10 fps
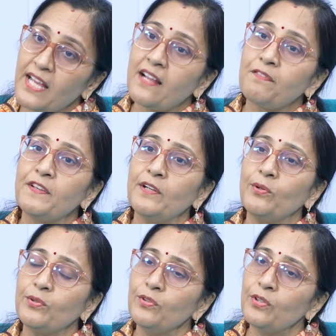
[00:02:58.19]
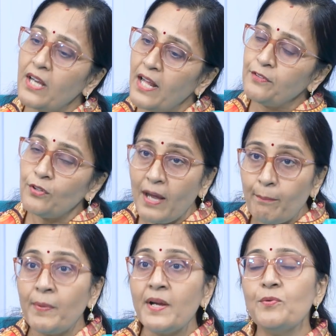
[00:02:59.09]
ఎలా ఫీల్ అవుతుందో అందులో
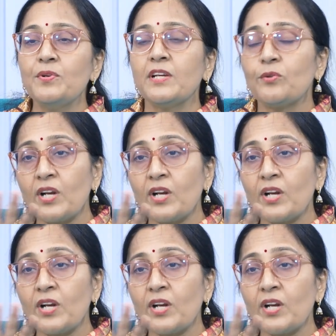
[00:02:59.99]
అబ్బాయి ఉంటే